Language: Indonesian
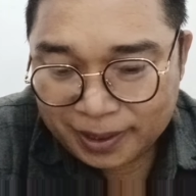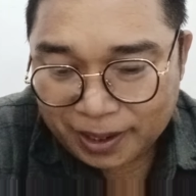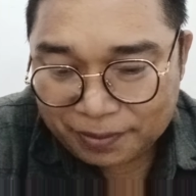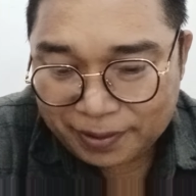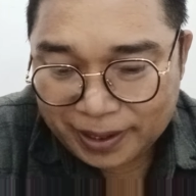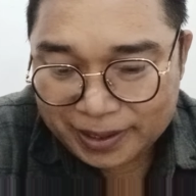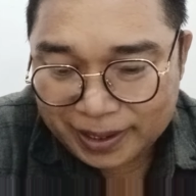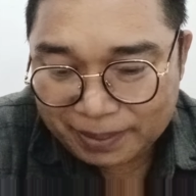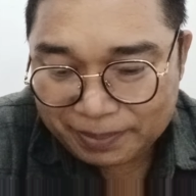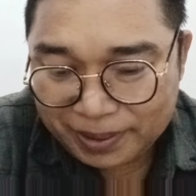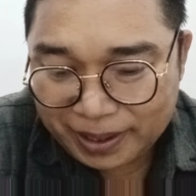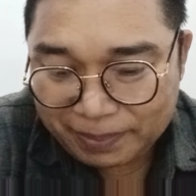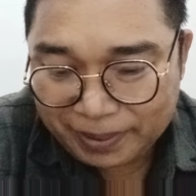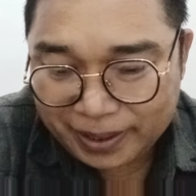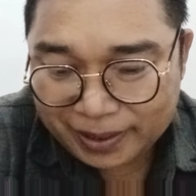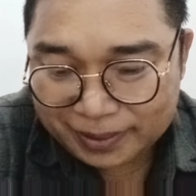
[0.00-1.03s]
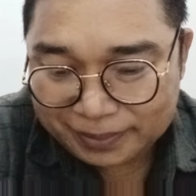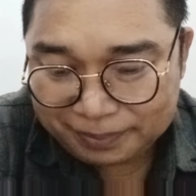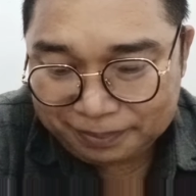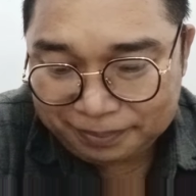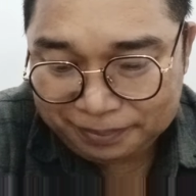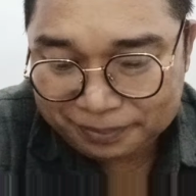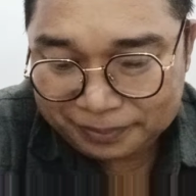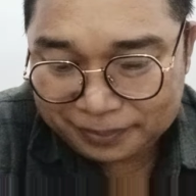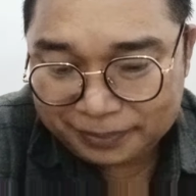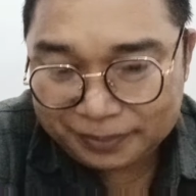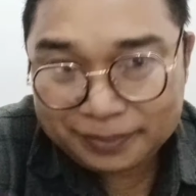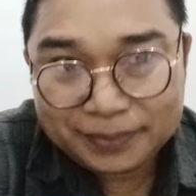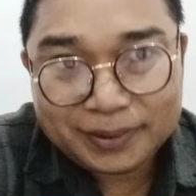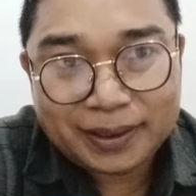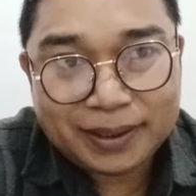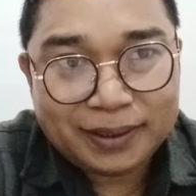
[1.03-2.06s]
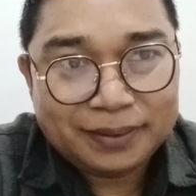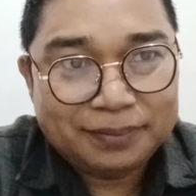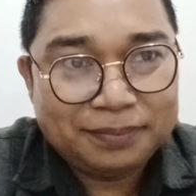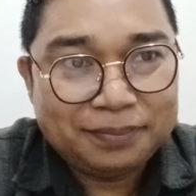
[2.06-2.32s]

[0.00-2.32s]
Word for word: Kak Fani amin amin. Ya.